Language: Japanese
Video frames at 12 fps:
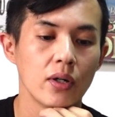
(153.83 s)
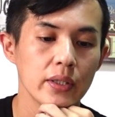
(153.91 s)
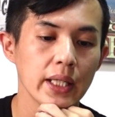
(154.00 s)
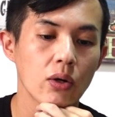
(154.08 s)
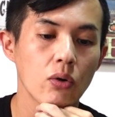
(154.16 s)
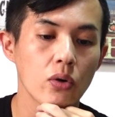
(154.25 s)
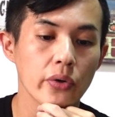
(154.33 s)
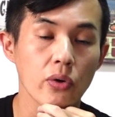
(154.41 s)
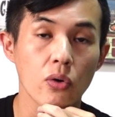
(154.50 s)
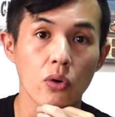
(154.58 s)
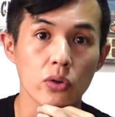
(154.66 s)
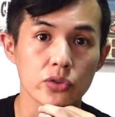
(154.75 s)
で、公共
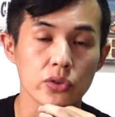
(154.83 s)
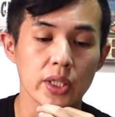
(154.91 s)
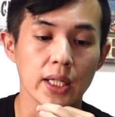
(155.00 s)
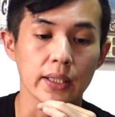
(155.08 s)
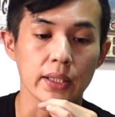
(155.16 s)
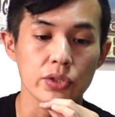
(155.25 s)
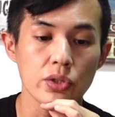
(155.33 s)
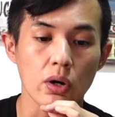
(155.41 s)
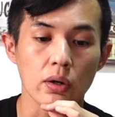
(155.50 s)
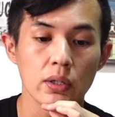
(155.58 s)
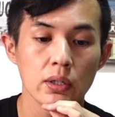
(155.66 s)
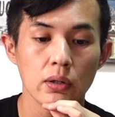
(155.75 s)
交通機関で
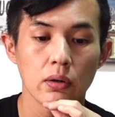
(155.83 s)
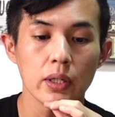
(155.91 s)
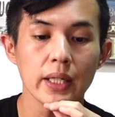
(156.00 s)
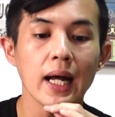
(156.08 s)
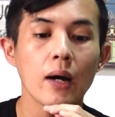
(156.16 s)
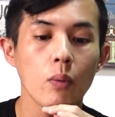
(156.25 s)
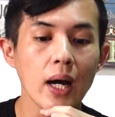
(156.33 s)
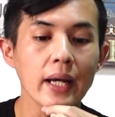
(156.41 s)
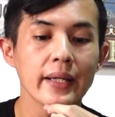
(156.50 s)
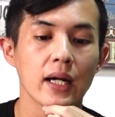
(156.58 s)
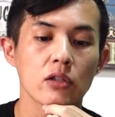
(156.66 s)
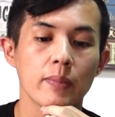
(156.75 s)
しょう。これらは
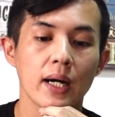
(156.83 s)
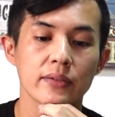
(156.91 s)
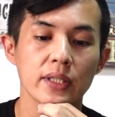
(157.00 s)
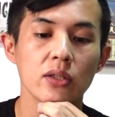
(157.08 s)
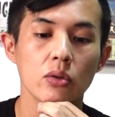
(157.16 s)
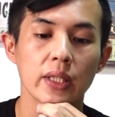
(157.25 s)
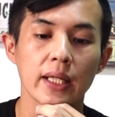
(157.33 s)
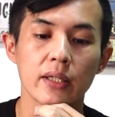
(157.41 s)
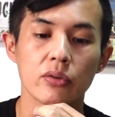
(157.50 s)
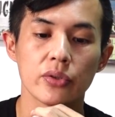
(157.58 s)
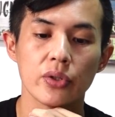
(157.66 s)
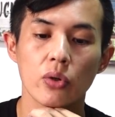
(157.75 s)
ひゃくパーセント で
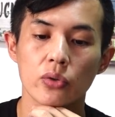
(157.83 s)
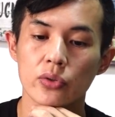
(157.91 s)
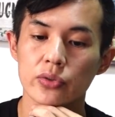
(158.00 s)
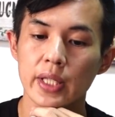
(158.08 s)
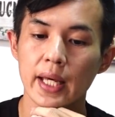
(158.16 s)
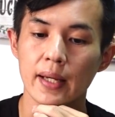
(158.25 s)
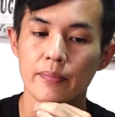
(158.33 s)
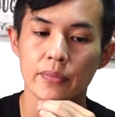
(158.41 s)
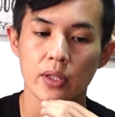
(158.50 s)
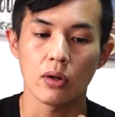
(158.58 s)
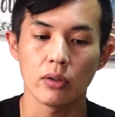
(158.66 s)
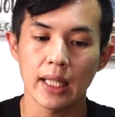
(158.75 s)
きるようですね。
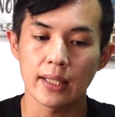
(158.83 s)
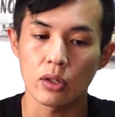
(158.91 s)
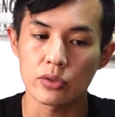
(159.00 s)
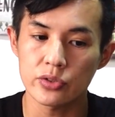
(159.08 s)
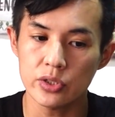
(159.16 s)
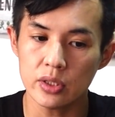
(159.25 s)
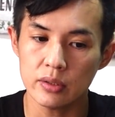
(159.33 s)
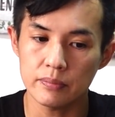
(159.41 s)
こんなんどす。